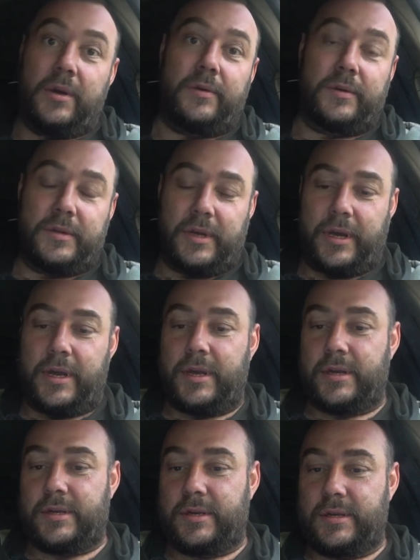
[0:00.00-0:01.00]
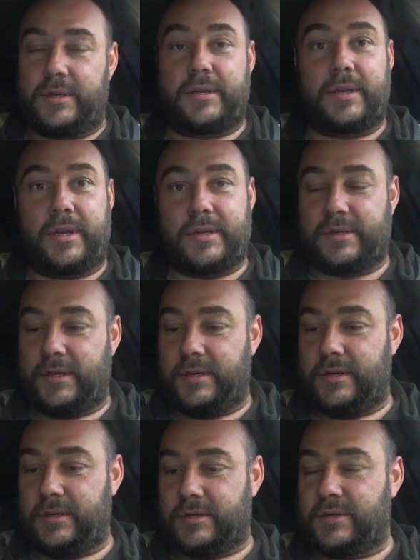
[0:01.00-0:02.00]
Вот такая
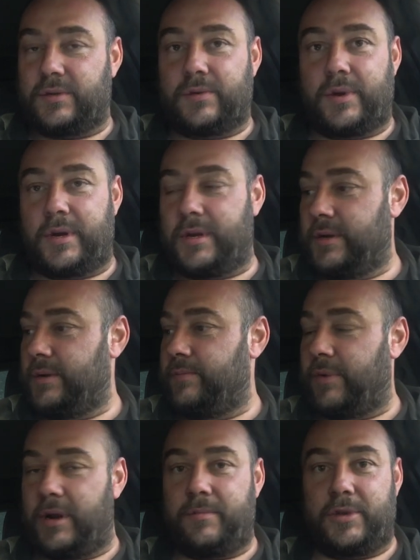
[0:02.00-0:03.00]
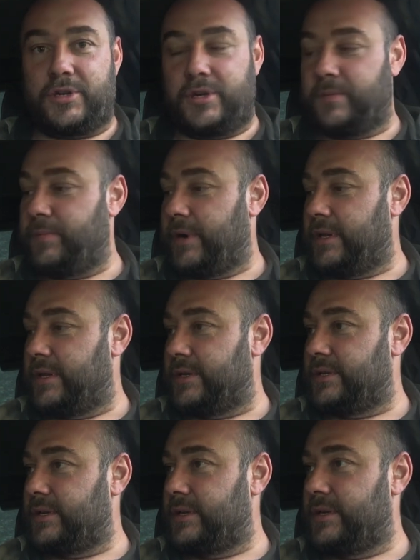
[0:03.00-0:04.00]
интересная история про мишек, про
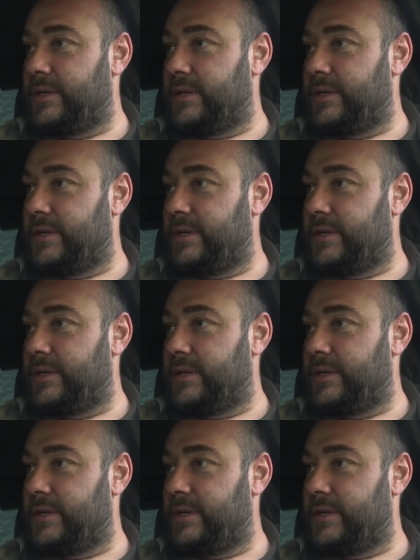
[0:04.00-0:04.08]
наших.